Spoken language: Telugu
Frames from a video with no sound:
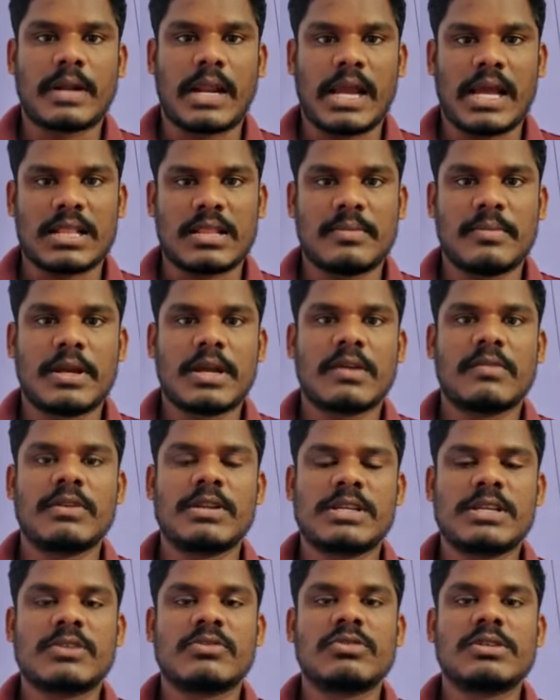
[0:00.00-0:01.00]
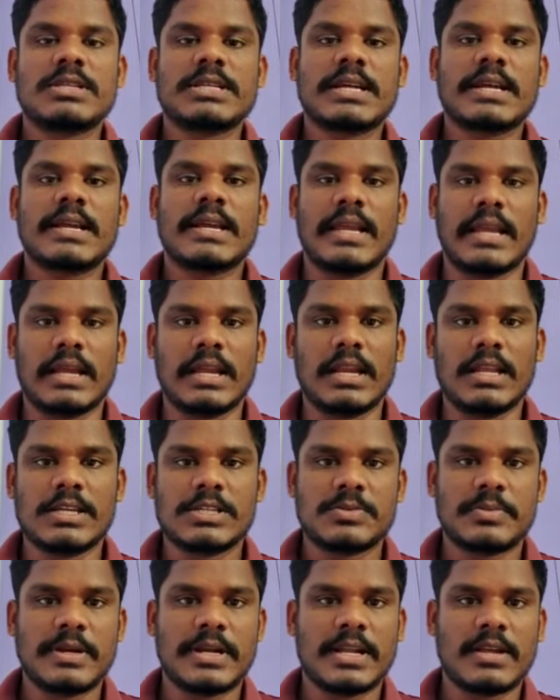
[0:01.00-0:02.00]
ప్రాథమిక విద్య నుంచే
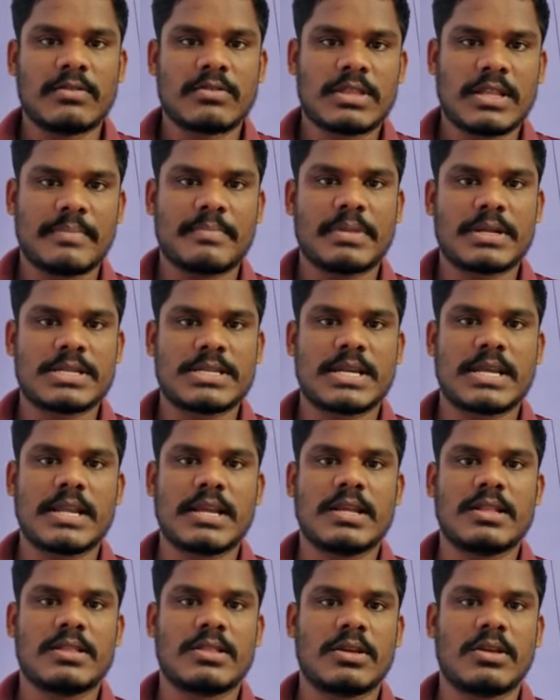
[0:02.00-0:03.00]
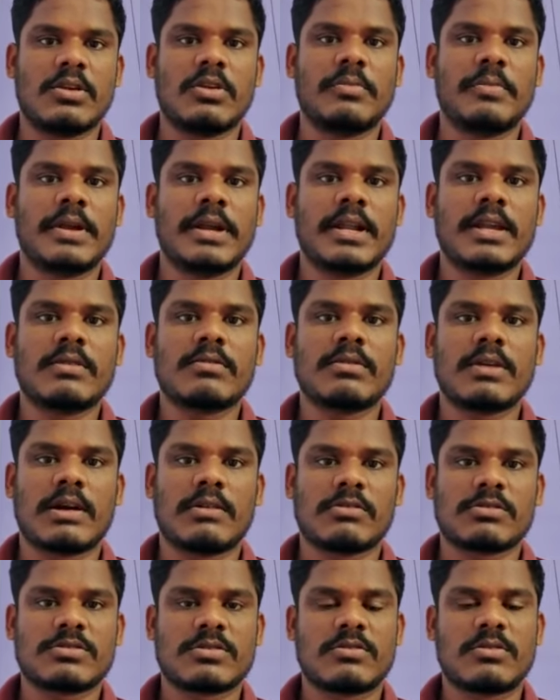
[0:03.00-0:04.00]
ఇంగ్లీష్ మీడియం తప్పనిసరి తెలుగు మీడియం
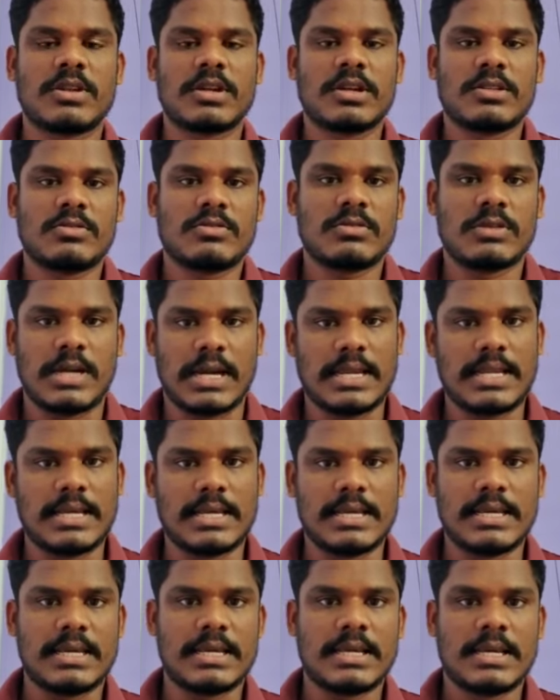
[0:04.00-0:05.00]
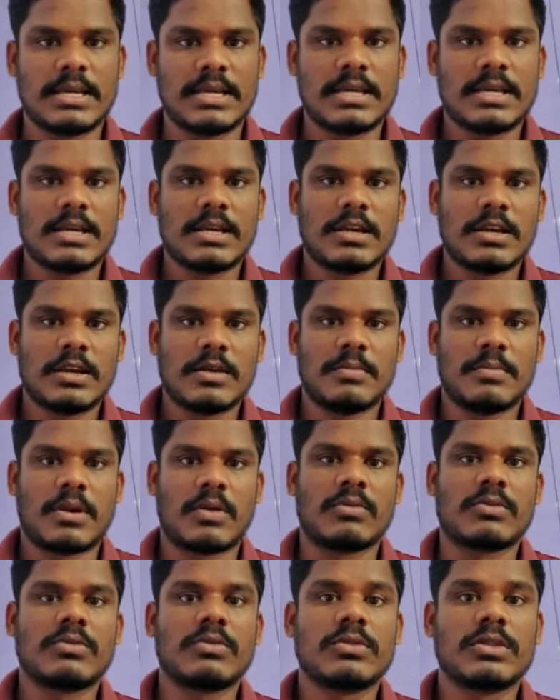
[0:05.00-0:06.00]
అవసరం లేదు అని
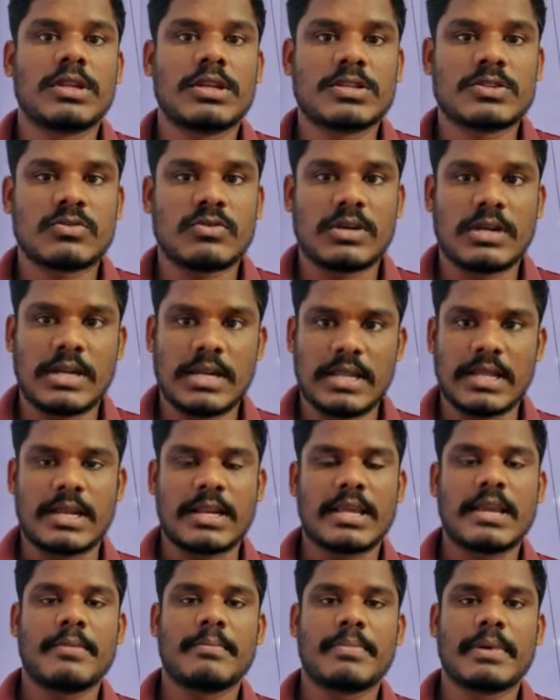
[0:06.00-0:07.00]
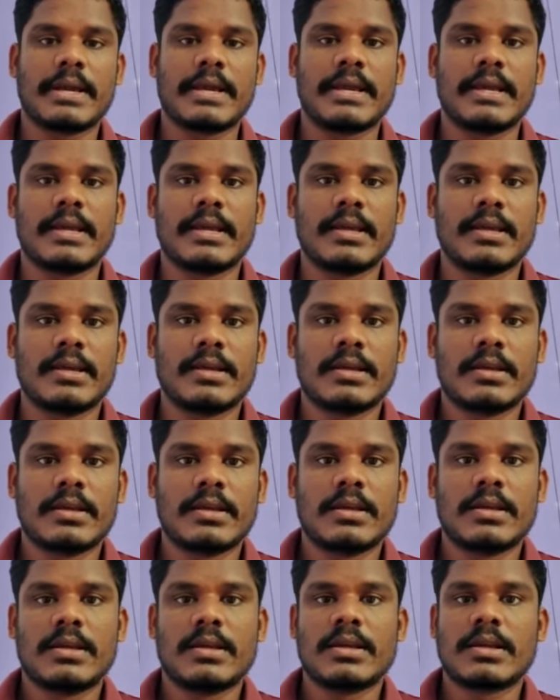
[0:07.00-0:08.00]
ప్రభుత్వం తీసుకున్న నిర్ణయంపై
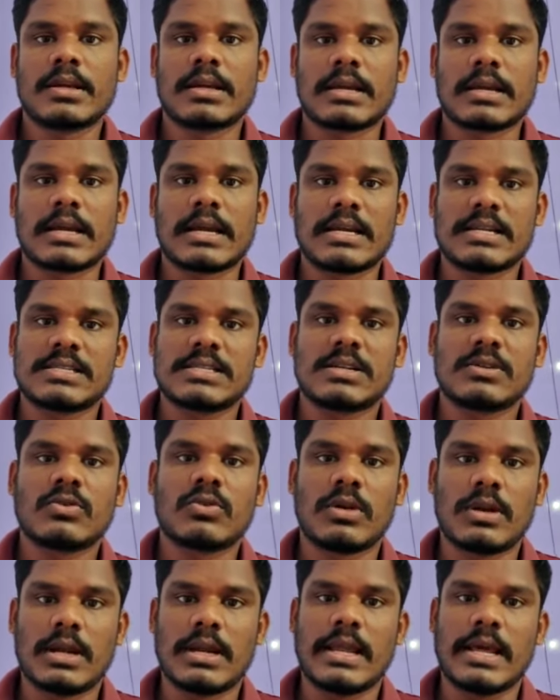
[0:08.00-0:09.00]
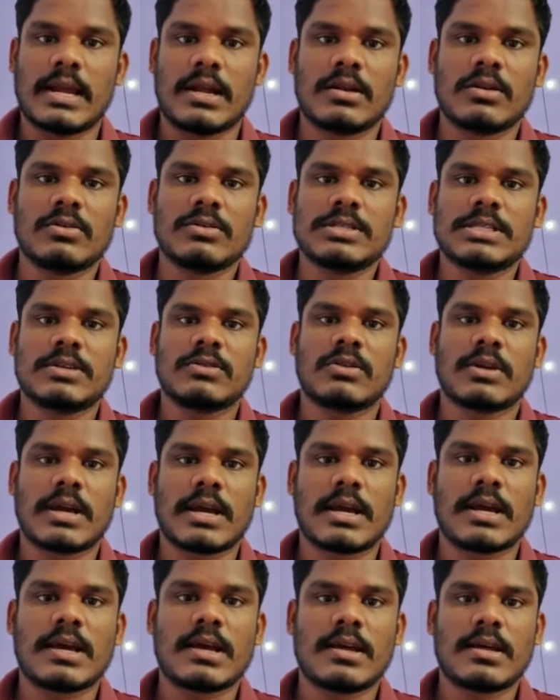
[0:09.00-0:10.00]
గడిచిన కొన్ని నెలల నుంచి కూడా
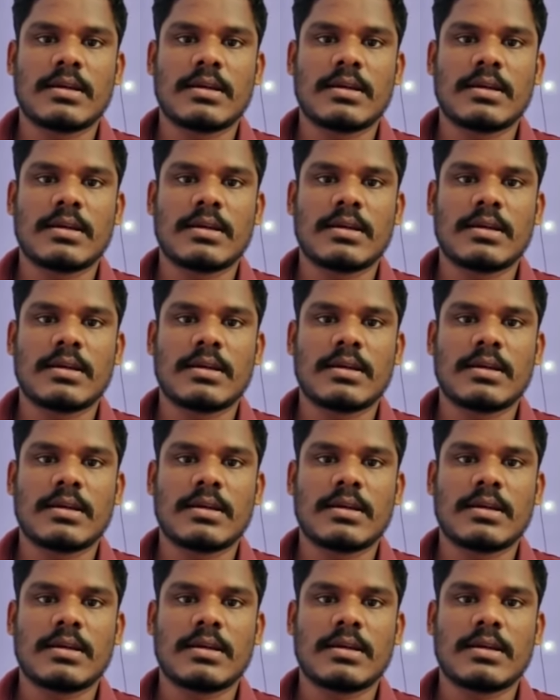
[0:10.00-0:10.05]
